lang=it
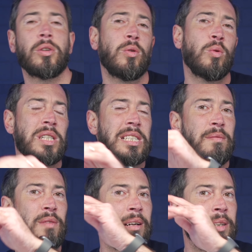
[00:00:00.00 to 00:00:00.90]
Con questo
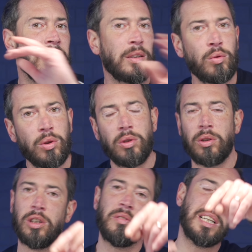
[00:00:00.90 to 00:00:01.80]
è veramente tutto,
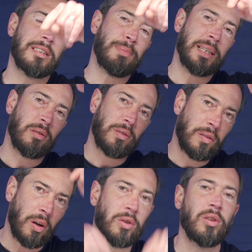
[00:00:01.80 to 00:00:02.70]
io vi aspetto
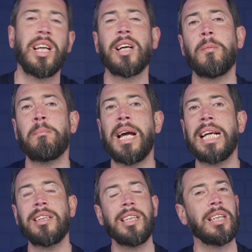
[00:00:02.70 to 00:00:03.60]
sotto nei
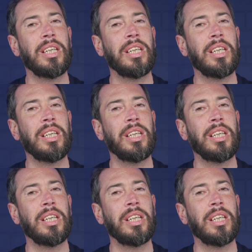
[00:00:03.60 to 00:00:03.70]
commenti,